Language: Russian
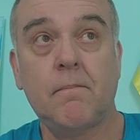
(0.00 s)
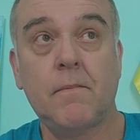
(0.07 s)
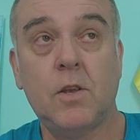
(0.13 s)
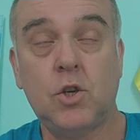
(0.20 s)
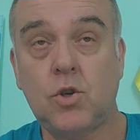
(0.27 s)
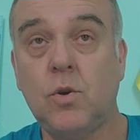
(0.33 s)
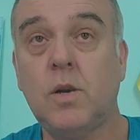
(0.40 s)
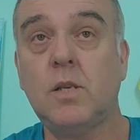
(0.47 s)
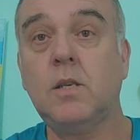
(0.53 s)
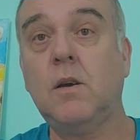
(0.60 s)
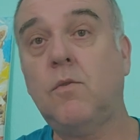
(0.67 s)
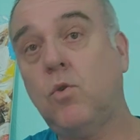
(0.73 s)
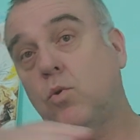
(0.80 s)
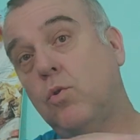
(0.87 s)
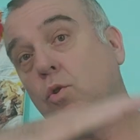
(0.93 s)
Еще раз
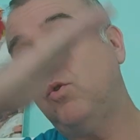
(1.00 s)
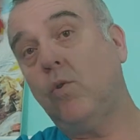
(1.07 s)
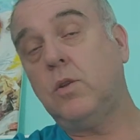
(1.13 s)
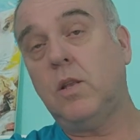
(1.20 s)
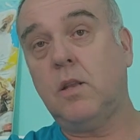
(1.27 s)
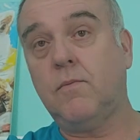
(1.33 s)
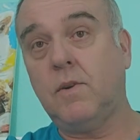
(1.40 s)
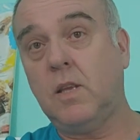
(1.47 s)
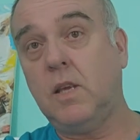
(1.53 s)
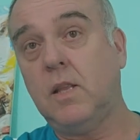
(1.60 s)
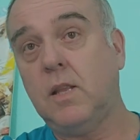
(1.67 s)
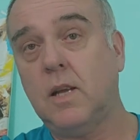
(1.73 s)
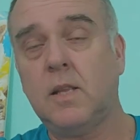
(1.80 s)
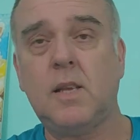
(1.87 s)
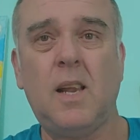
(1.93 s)
говорю, люк над
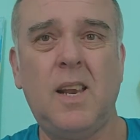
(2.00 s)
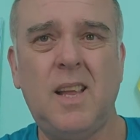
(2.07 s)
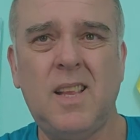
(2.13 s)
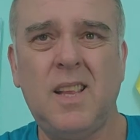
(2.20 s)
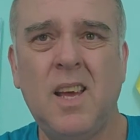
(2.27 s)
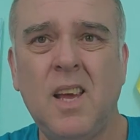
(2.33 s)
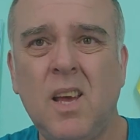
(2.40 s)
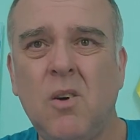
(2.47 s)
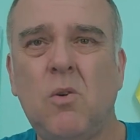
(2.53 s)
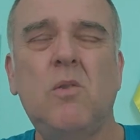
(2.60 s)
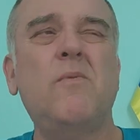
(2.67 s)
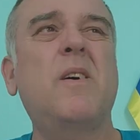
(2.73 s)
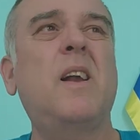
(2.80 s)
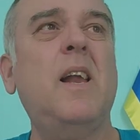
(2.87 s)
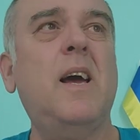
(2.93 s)
водилой открыт,
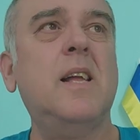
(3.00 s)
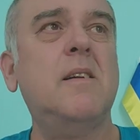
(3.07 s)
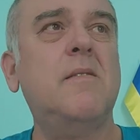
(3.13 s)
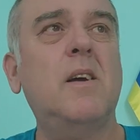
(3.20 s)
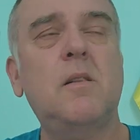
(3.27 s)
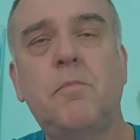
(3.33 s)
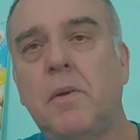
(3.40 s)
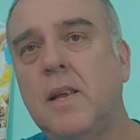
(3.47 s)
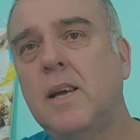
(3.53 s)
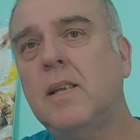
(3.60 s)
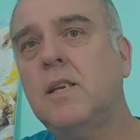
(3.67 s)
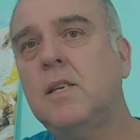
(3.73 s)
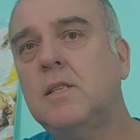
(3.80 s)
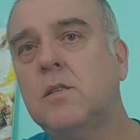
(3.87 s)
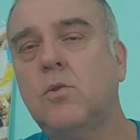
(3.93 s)
он выглядывает
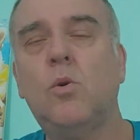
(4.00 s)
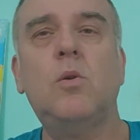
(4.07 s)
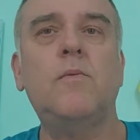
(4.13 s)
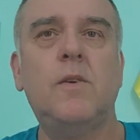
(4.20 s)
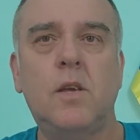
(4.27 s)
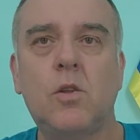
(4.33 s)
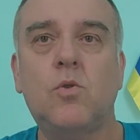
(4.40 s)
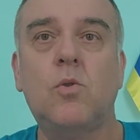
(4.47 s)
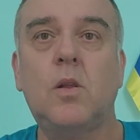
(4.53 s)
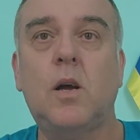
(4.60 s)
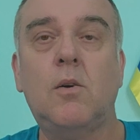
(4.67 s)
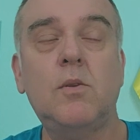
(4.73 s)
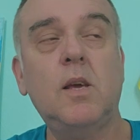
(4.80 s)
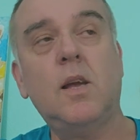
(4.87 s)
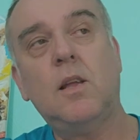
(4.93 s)
периодически, он видит, куда
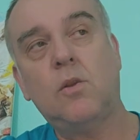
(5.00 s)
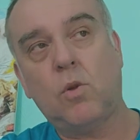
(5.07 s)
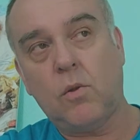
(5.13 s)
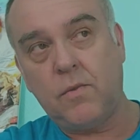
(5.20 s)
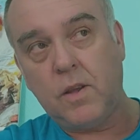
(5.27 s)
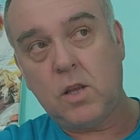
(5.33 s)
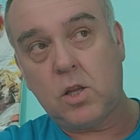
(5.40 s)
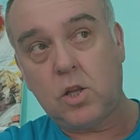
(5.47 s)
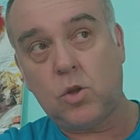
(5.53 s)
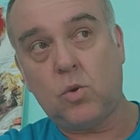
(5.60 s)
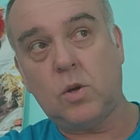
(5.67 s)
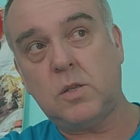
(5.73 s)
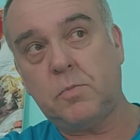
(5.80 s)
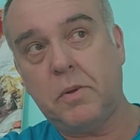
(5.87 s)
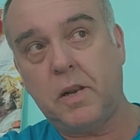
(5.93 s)
он едет, он видит,
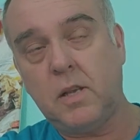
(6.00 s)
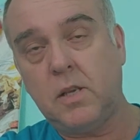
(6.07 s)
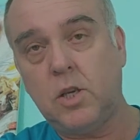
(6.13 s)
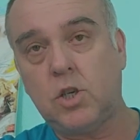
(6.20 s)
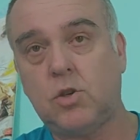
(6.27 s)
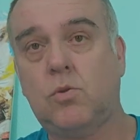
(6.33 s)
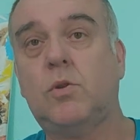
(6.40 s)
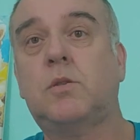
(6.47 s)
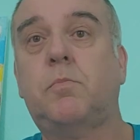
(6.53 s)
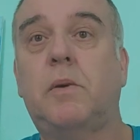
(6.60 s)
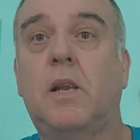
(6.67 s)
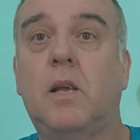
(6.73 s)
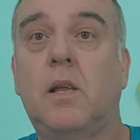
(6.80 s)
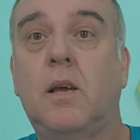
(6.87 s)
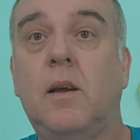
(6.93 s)
кто спереди, что
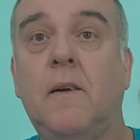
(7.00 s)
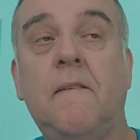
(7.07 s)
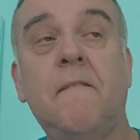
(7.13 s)
спереди.